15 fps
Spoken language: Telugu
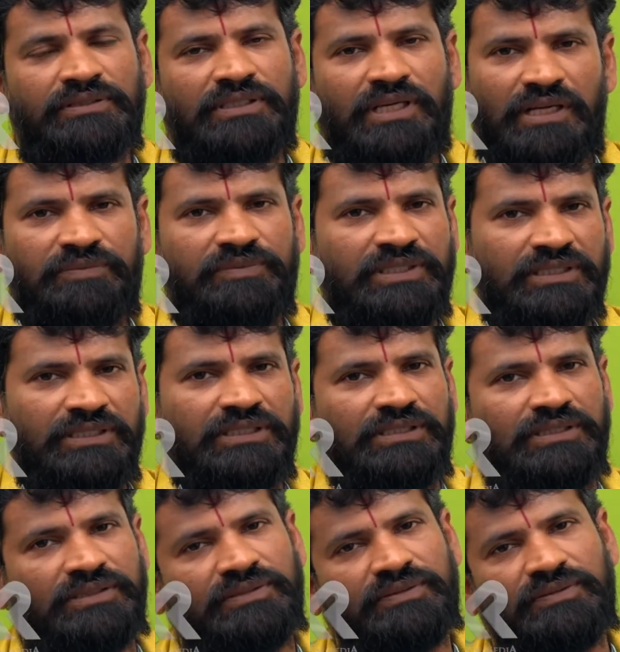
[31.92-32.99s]
చాలామంది
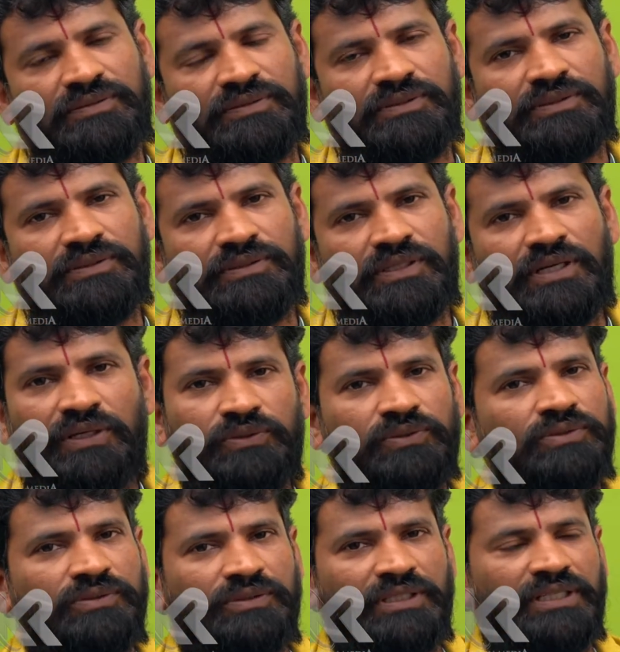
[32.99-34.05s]

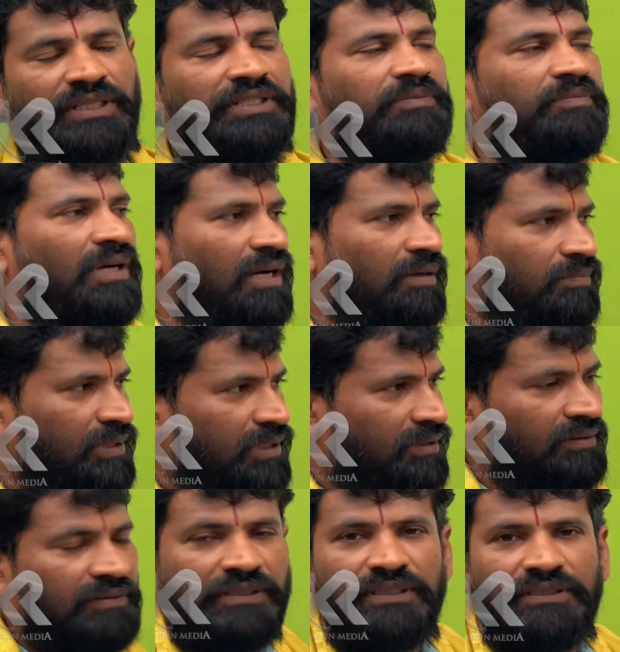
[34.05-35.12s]
అడుగుతూ ఉంటారు అంటే మా
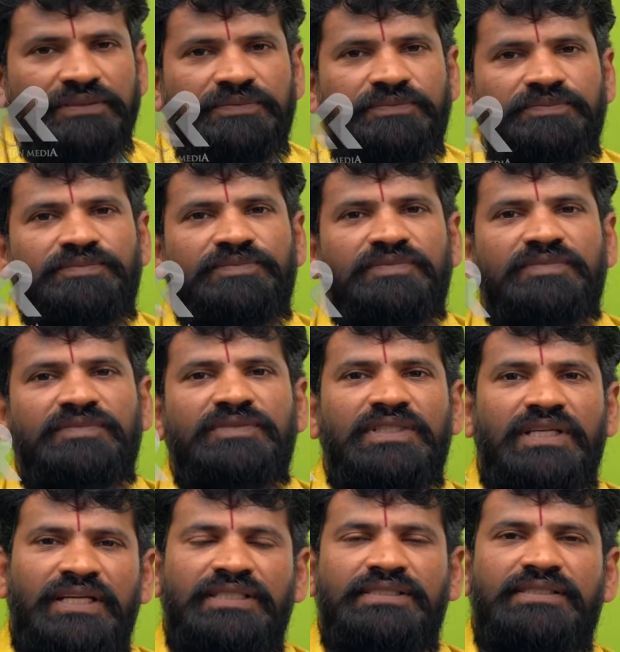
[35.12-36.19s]
పేరుకి
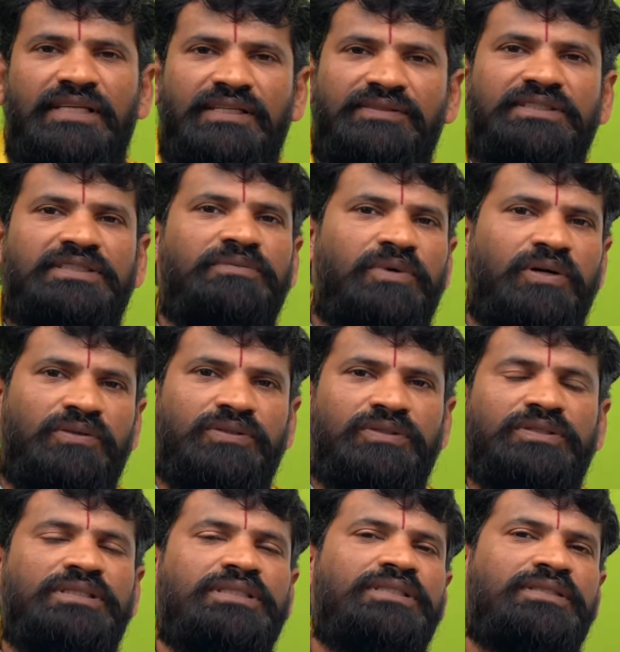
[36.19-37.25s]
ఏ స్థలం అయితే
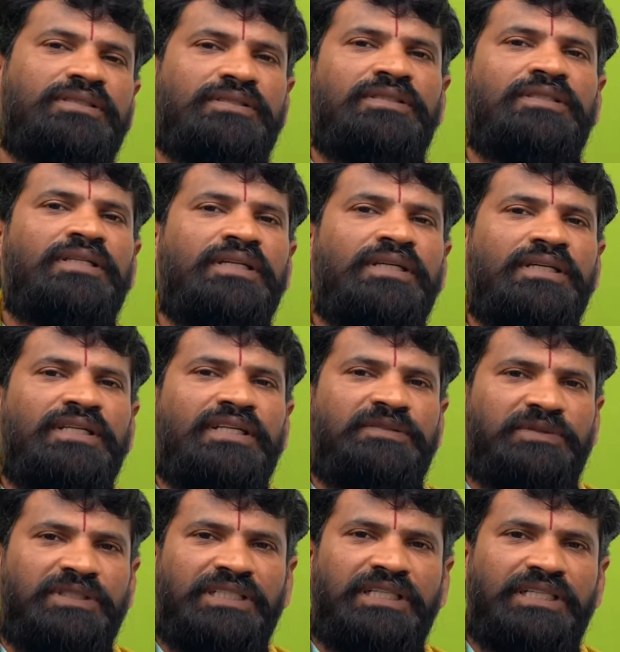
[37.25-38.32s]
బాగుంటుంది
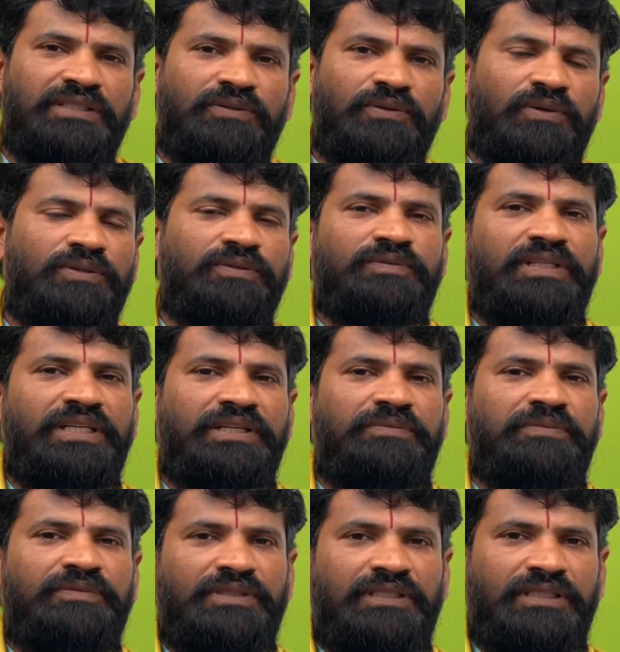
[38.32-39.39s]
లేకపోతే ఏ గృహం ఏ
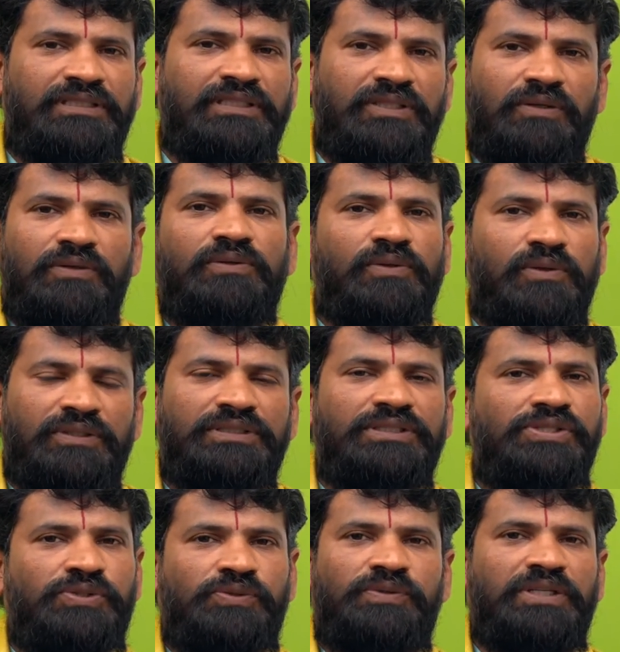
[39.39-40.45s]
ఏ దిక్కులో గృహం
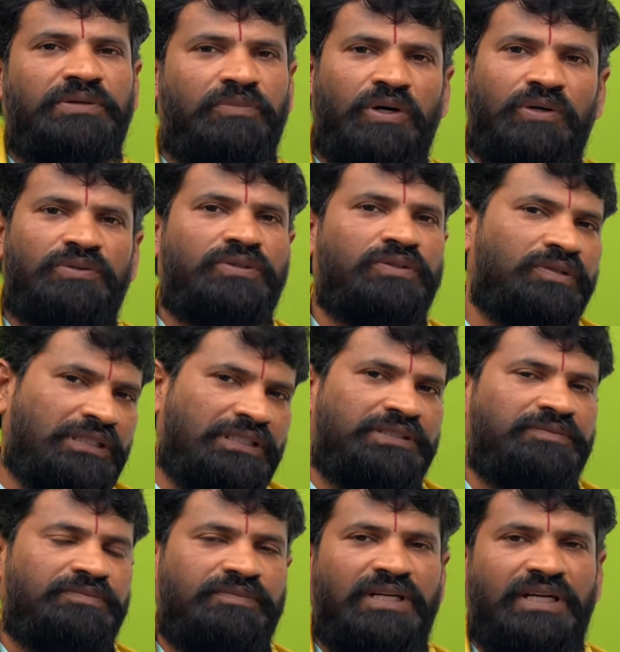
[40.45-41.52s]
తీసుకుంటే బాగుంటుంది
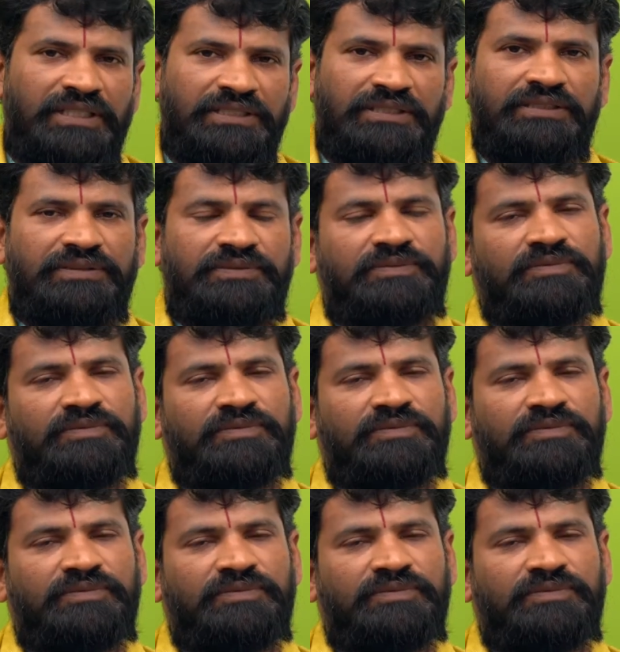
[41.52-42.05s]
అనేది